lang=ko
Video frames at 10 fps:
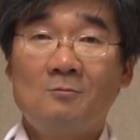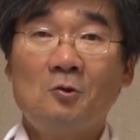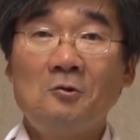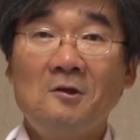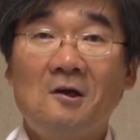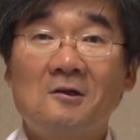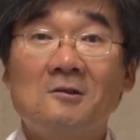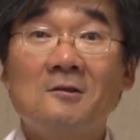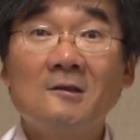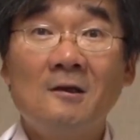물론
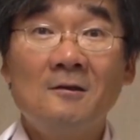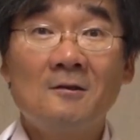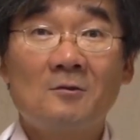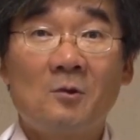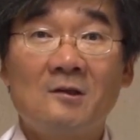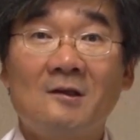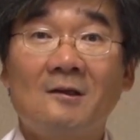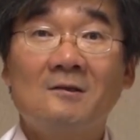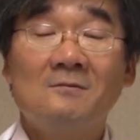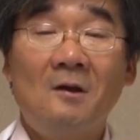정상인들은
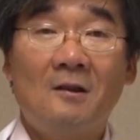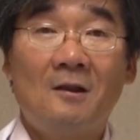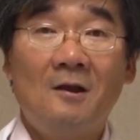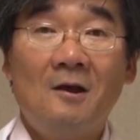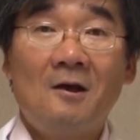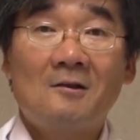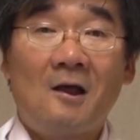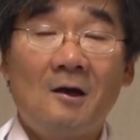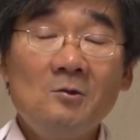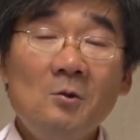괜찮겠지만
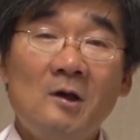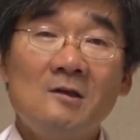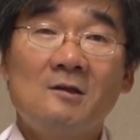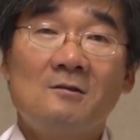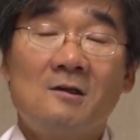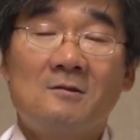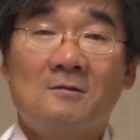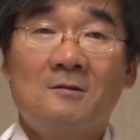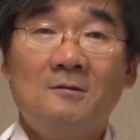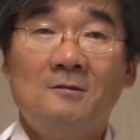당뇨 환자들에
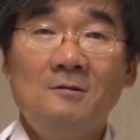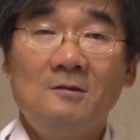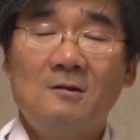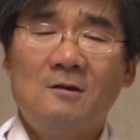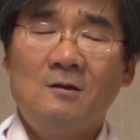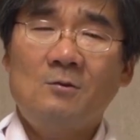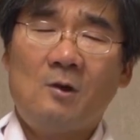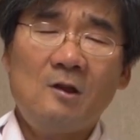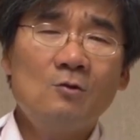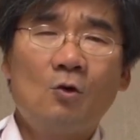있어서는 이
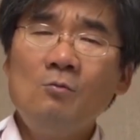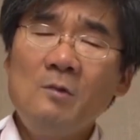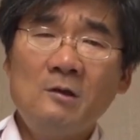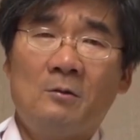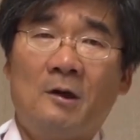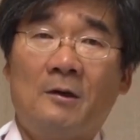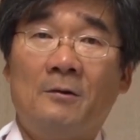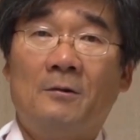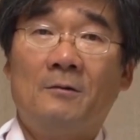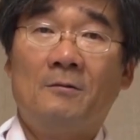과당이 너무 많이
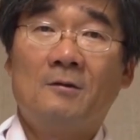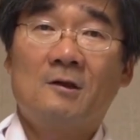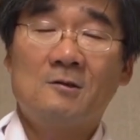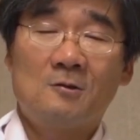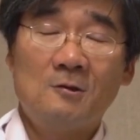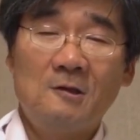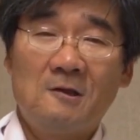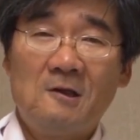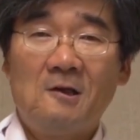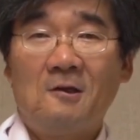올라가요. 그래서 저는
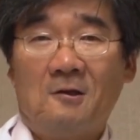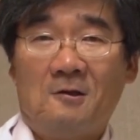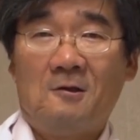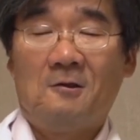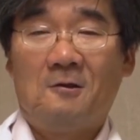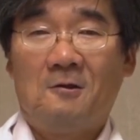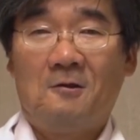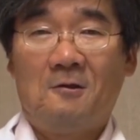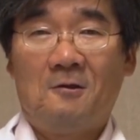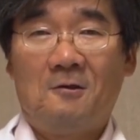어,